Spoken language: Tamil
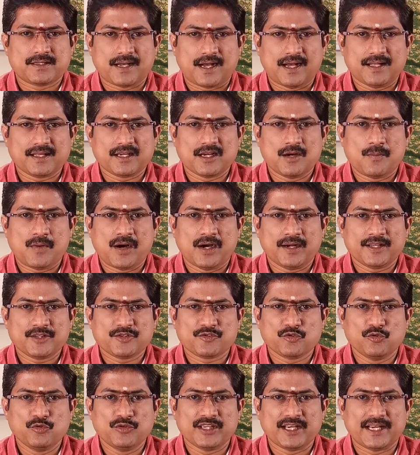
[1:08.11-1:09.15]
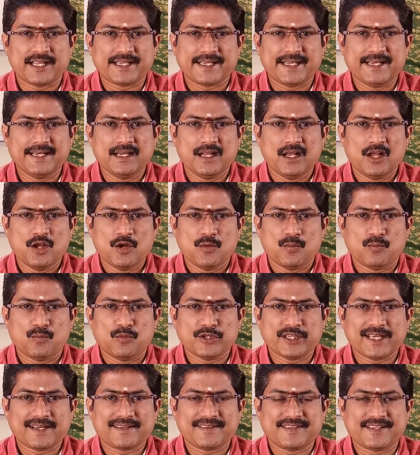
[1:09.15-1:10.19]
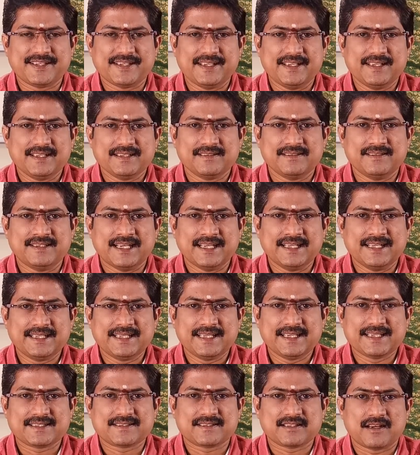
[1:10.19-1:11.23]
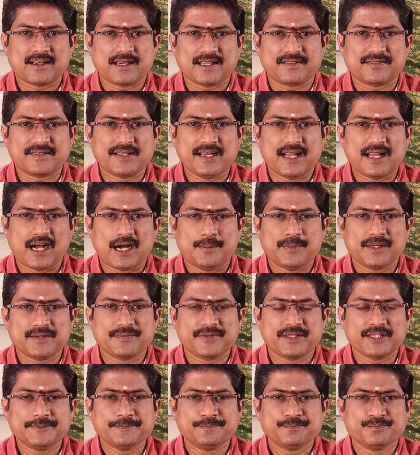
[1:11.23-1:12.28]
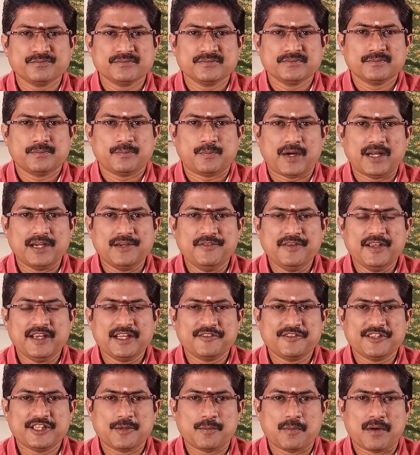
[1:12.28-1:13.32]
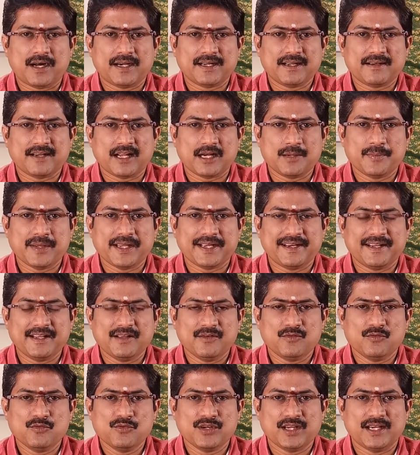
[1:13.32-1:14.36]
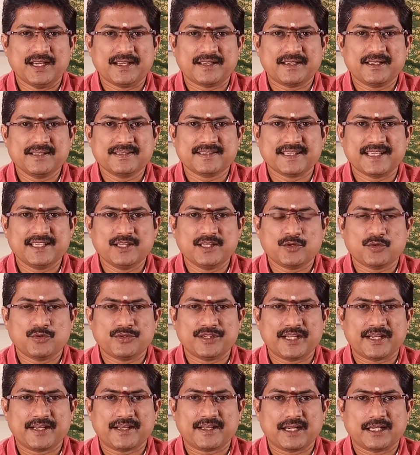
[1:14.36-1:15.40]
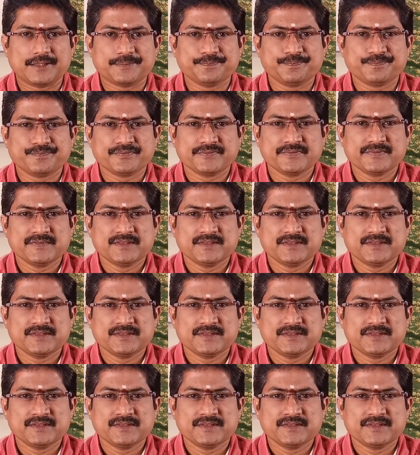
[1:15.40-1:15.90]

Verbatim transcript: சாதகமான சூழ்நிலையில் முயற்சி தைரியஸ்தானத்தில் அமர்ந்து பல்வேறு விதமான நன்மைகளை உங்களுக்கு செய்து கொண்டிருக்கிறார்